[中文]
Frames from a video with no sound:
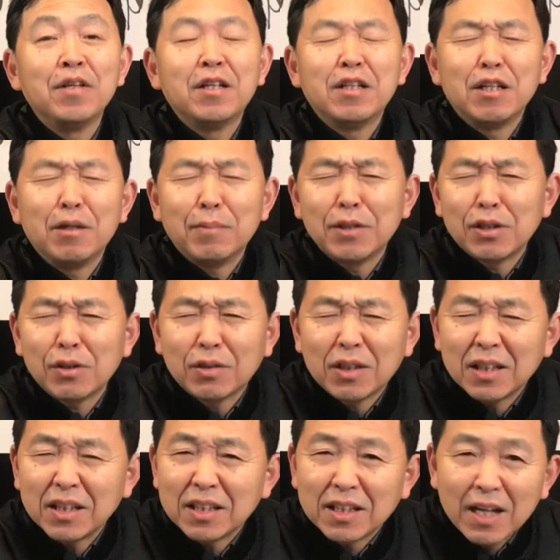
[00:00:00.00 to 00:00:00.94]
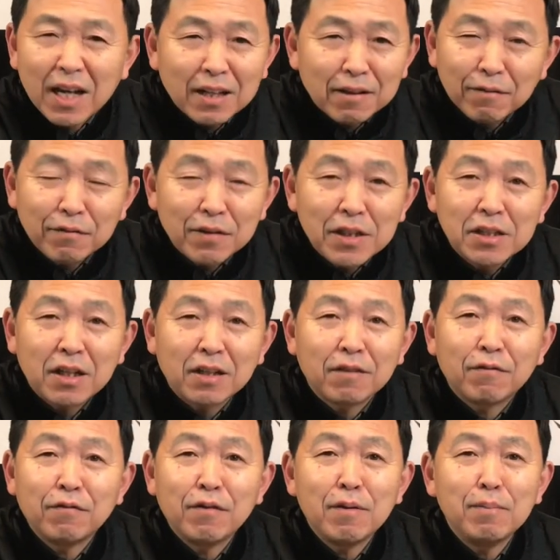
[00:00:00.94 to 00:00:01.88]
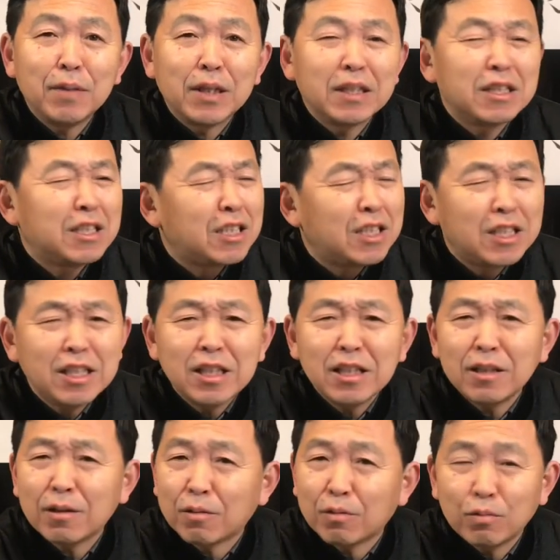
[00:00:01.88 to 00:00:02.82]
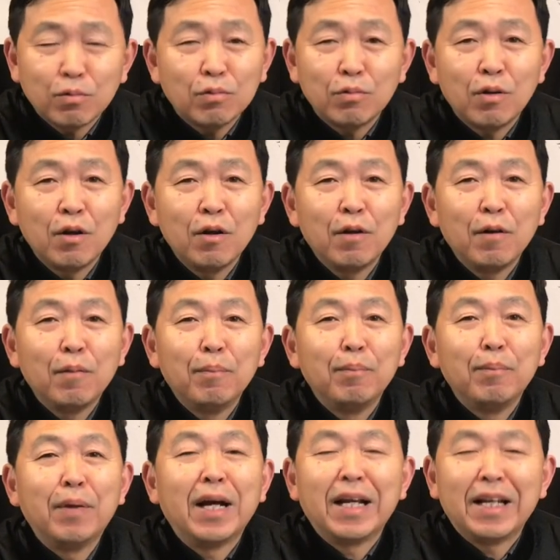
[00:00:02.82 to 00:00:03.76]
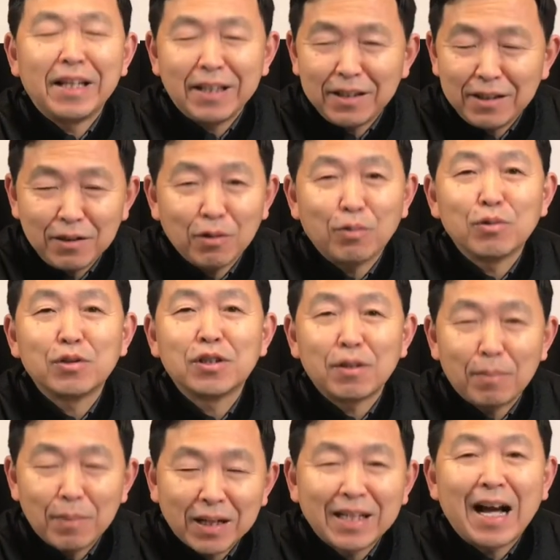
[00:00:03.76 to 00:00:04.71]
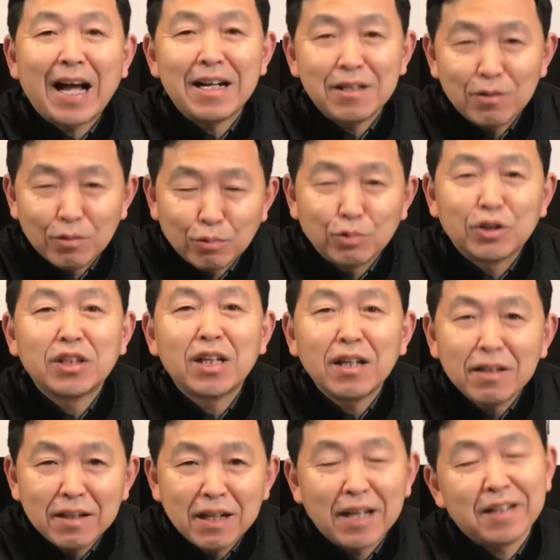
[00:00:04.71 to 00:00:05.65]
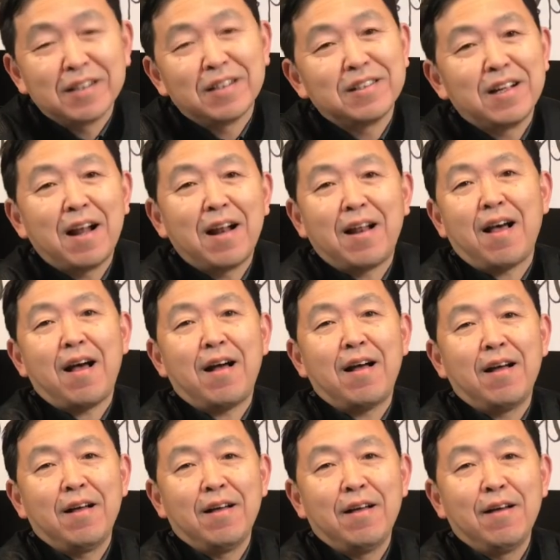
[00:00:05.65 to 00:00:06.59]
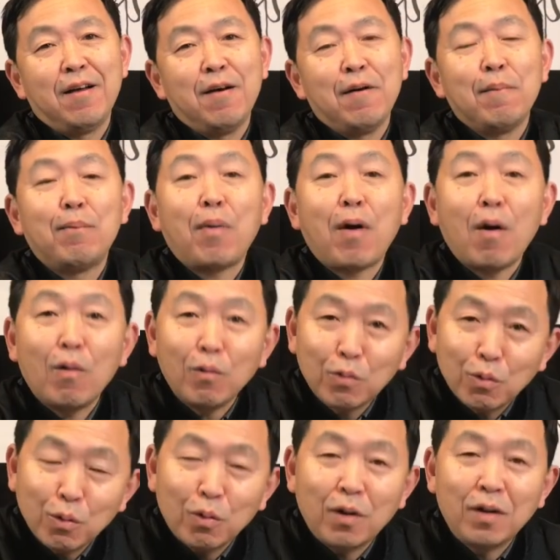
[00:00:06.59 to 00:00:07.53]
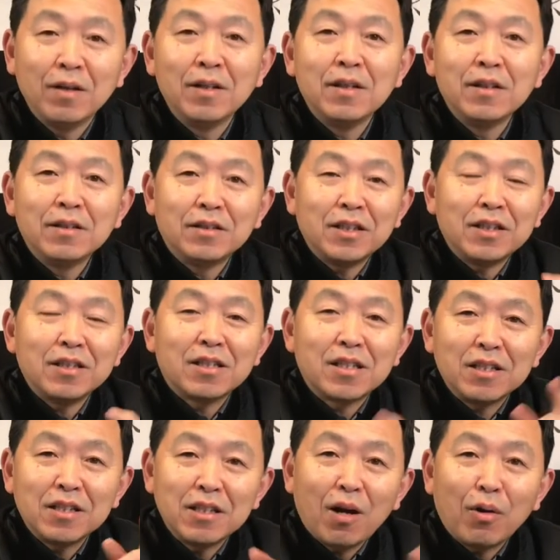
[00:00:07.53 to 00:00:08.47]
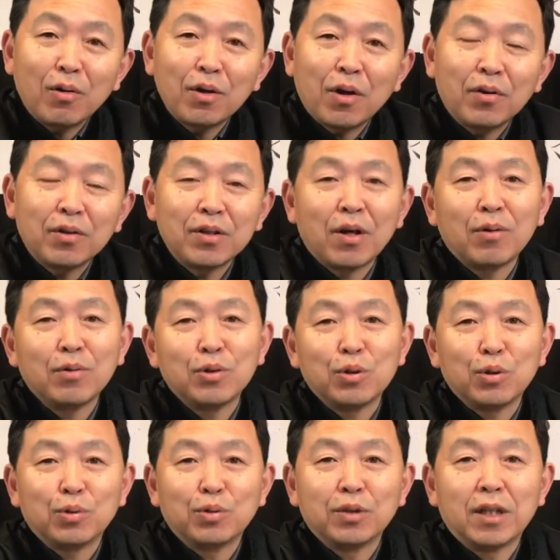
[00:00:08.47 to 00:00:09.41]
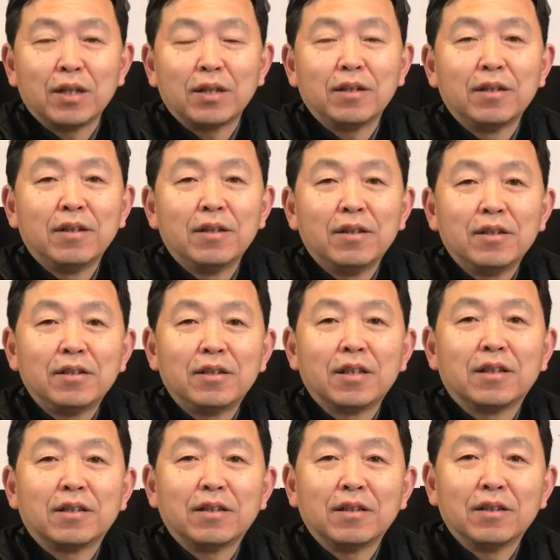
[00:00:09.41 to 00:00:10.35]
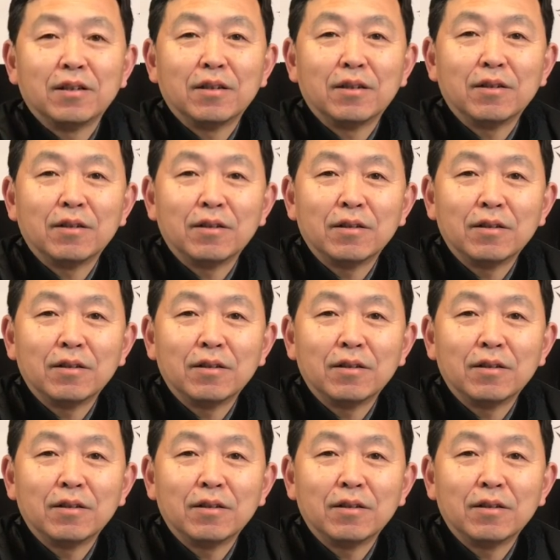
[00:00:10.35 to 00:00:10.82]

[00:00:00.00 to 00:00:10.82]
你们就可以看得非常的分明，几乎没有什么敢露真脸的人了，包括这次幺幺幺九的这个。